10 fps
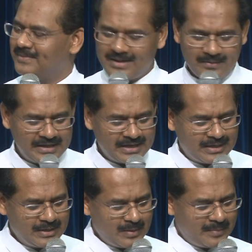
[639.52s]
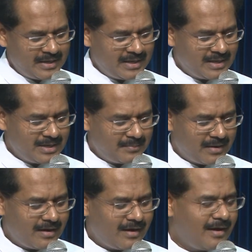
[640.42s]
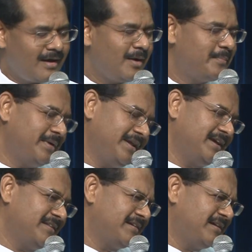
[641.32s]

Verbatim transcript: அவருடைய கிருபை மகா பெரியது